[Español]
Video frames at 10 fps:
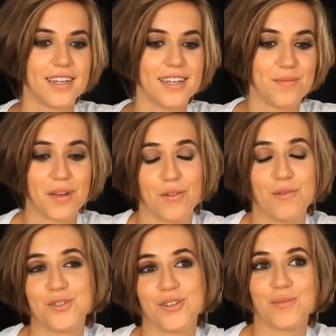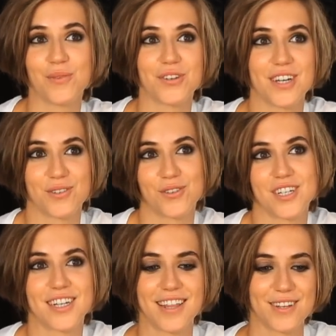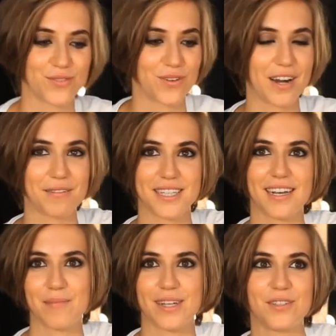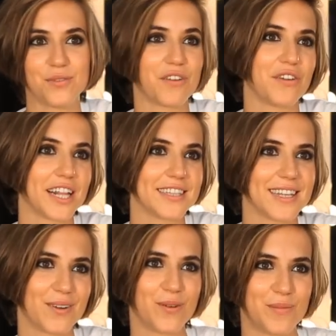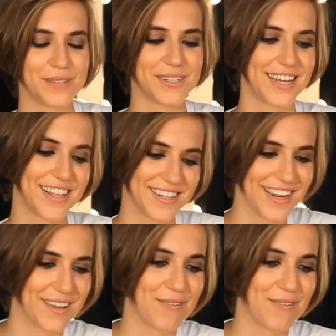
Y me hice ilusión, bueno, esas cosas que es una revista que para ti es un referente, de vuelta te ahí y qué